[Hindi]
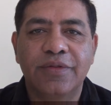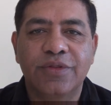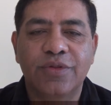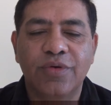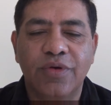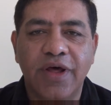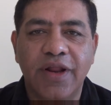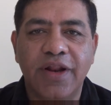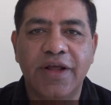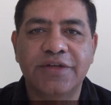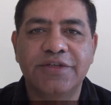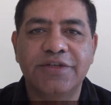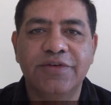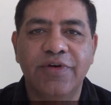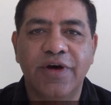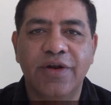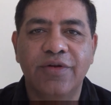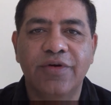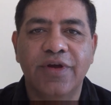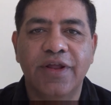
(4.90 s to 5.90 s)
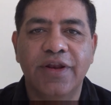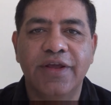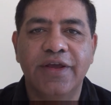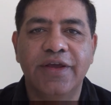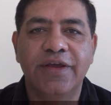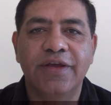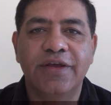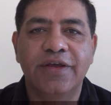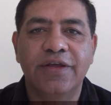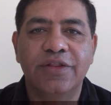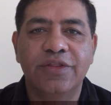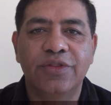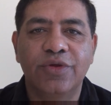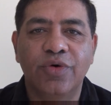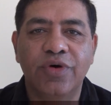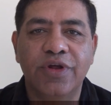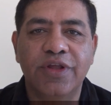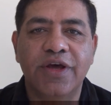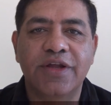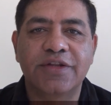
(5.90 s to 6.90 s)
तुला राशि वालों के लिए
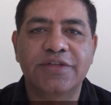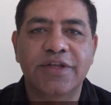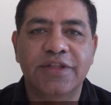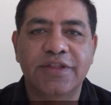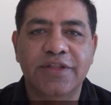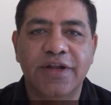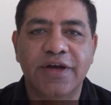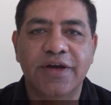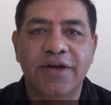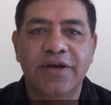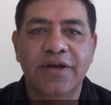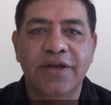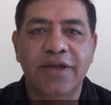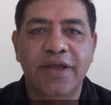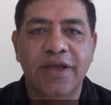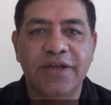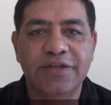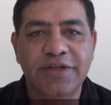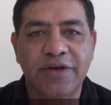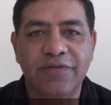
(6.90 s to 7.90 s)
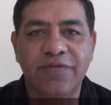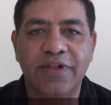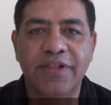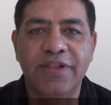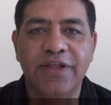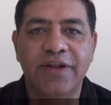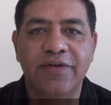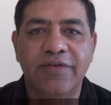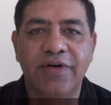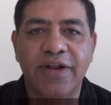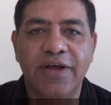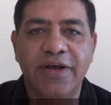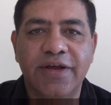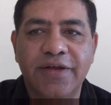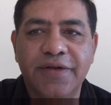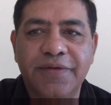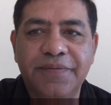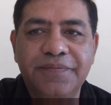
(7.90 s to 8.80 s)
2017 कैसा फल देने वाला है